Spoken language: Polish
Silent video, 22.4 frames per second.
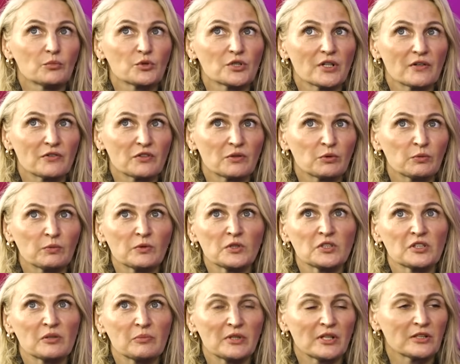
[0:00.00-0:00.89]
musiałam sobie
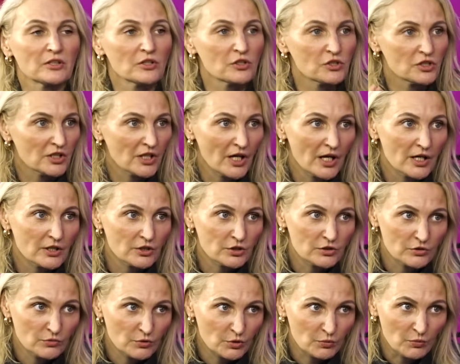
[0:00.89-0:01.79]
odpowiedzieć na pytanie, czy ja
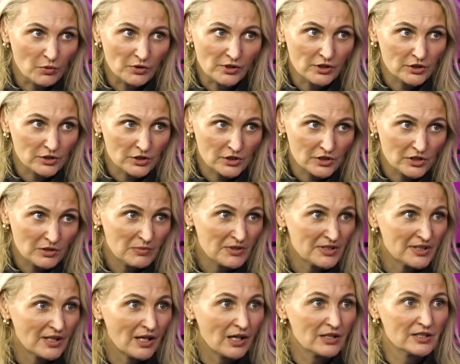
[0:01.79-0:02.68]
czymś mogę jeszcze
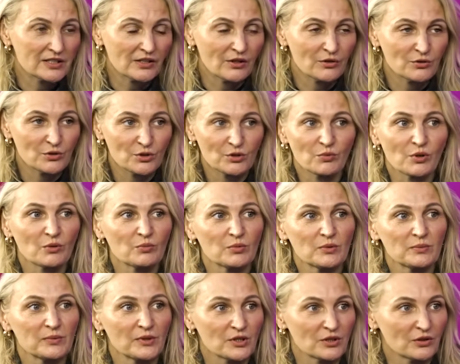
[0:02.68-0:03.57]
siebie zaskoczyć moją
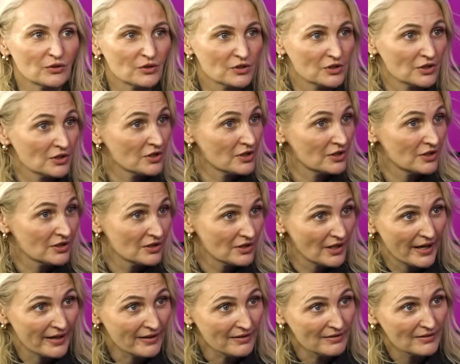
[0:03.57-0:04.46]
publiczność i jeśli
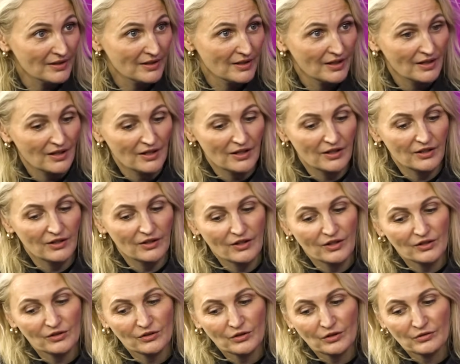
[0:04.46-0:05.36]
nie,
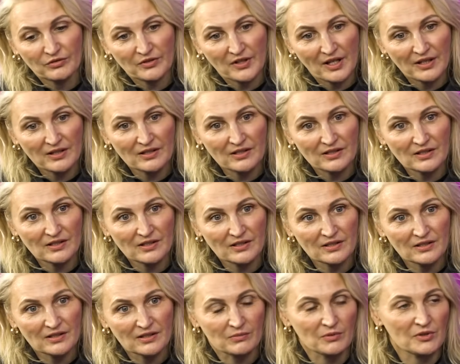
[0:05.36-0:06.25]
to wtedy
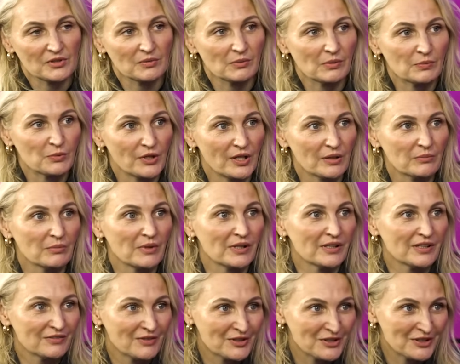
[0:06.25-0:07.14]
robię sobie
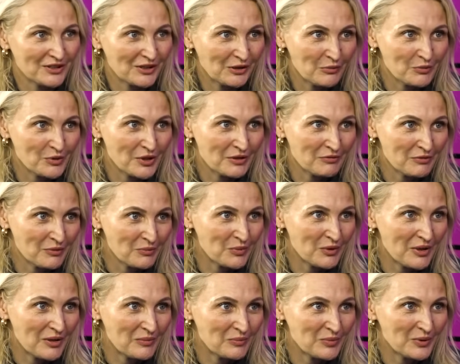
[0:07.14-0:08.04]
przerwę. I właśnie taką
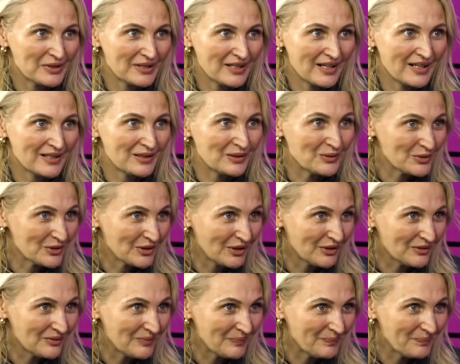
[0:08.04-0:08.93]
przerwą była płyta
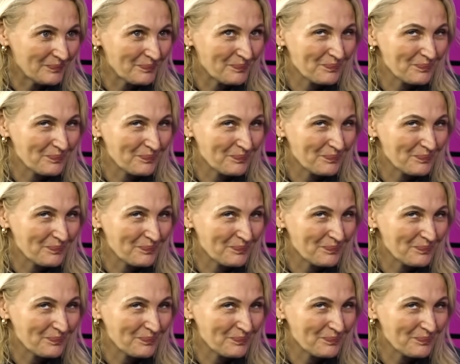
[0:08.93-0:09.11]
Illusion,